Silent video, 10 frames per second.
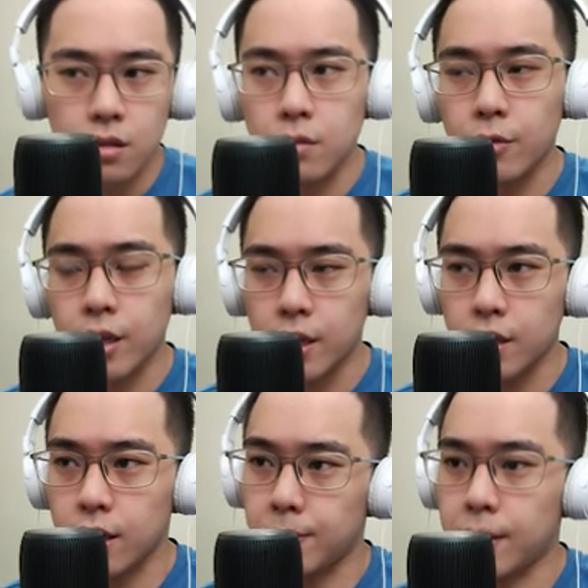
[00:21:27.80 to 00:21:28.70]

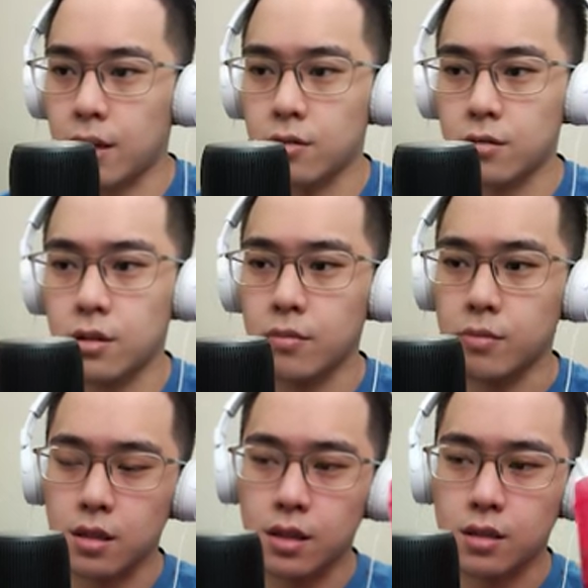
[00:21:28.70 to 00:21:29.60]
kemungkinannya apa kalau dia
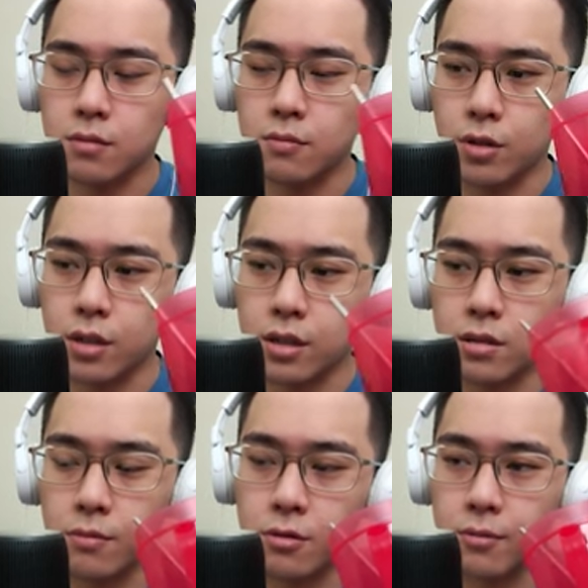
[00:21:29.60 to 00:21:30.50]
bisa raging, buat
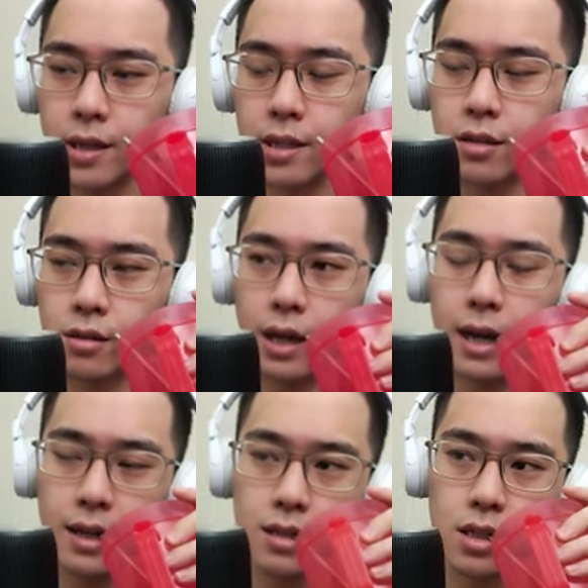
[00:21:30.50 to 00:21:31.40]
racing bull mati nggak
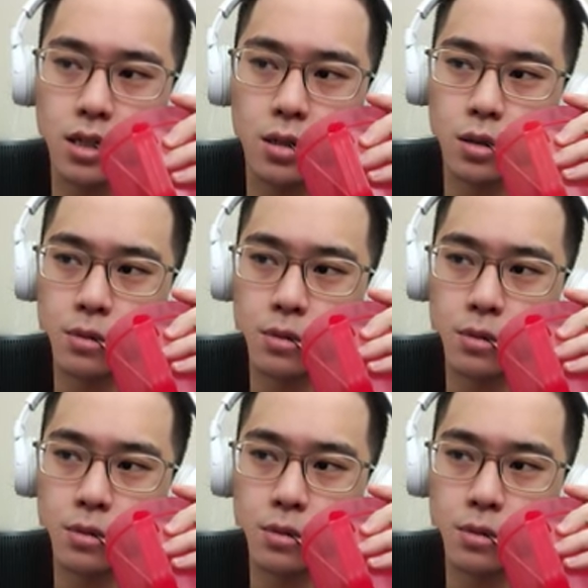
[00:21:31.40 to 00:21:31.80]
ada